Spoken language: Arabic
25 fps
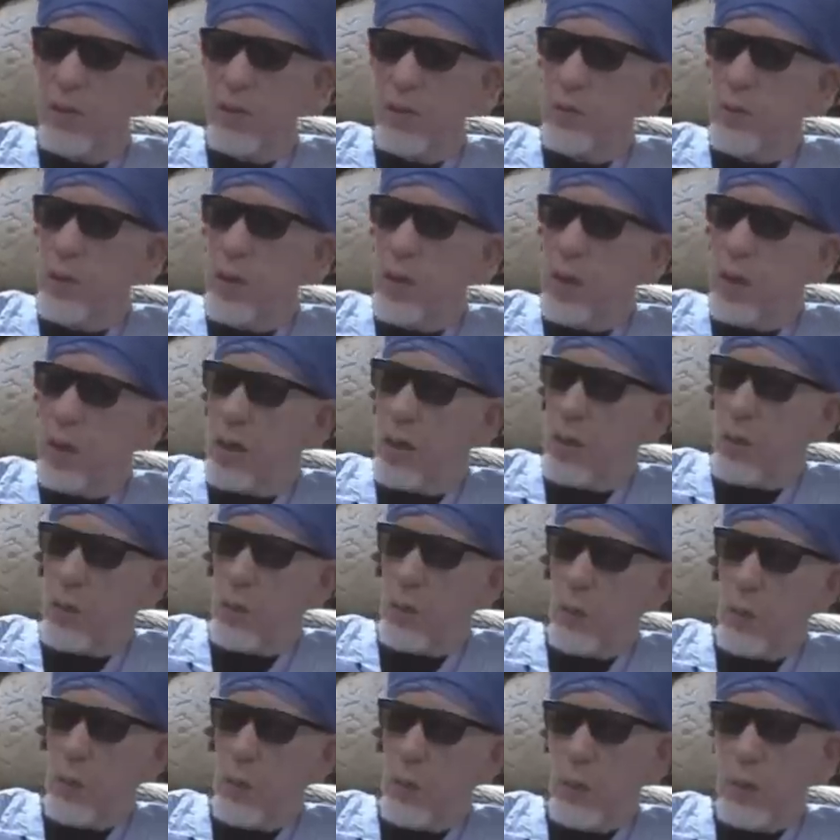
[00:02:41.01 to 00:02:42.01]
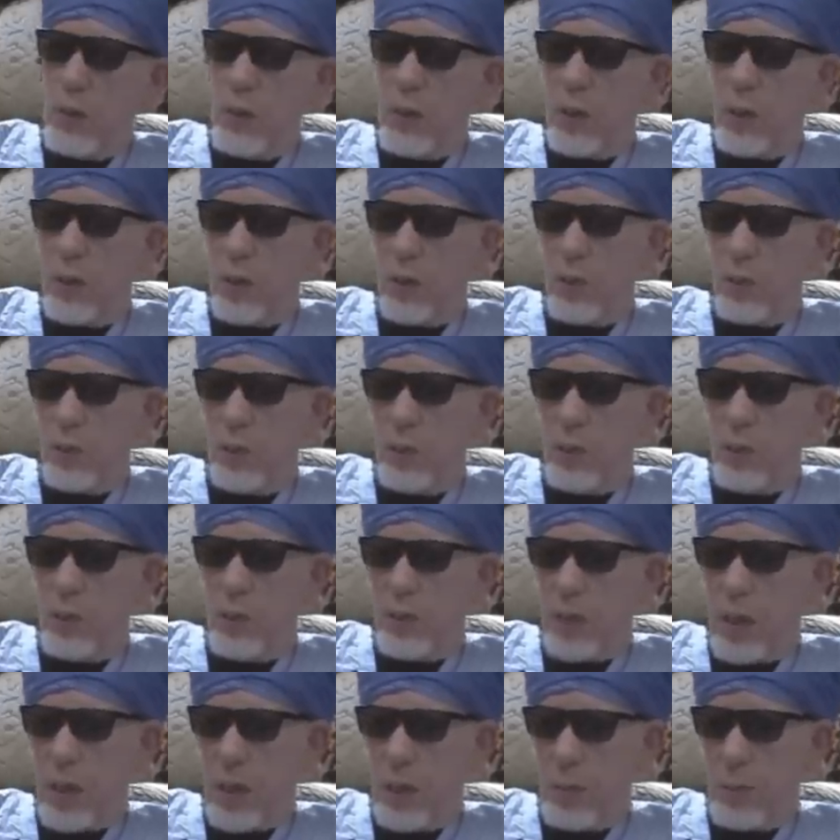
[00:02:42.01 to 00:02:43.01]
تؤرق الرجل
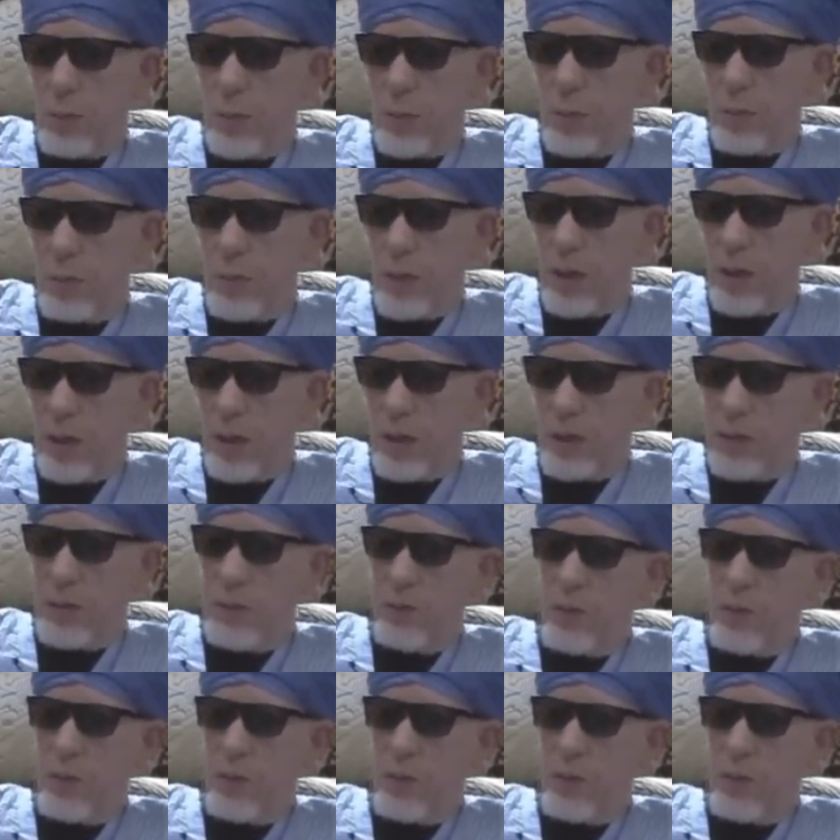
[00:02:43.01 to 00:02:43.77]
صاحب المال